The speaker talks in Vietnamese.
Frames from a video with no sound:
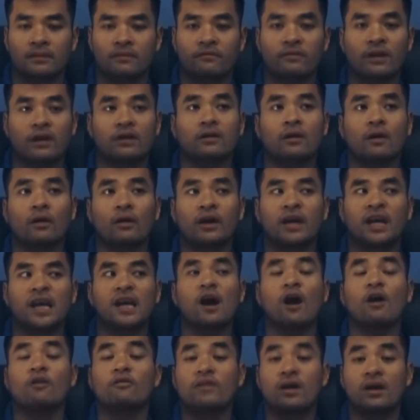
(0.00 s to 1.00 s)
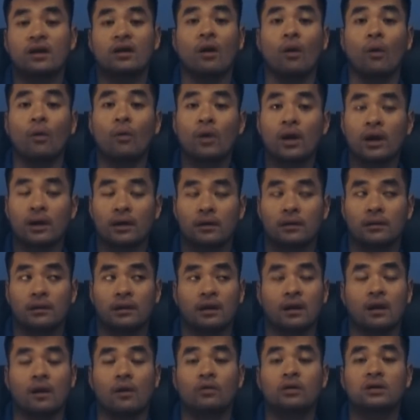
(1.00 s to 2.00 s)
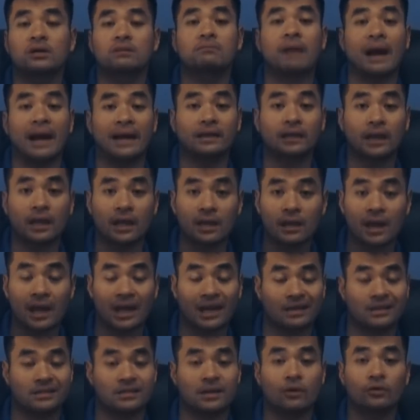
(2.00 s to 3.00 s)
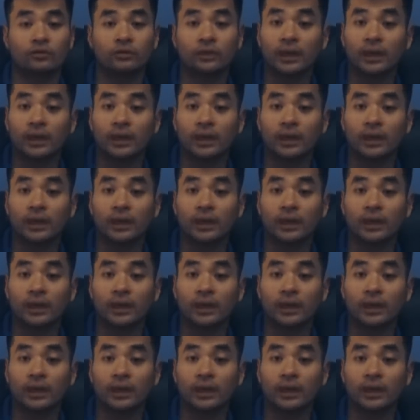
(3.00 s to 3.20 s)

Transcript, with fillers: và rồi khi họ về ngủ là ngủ được 7 tiếng hay là 6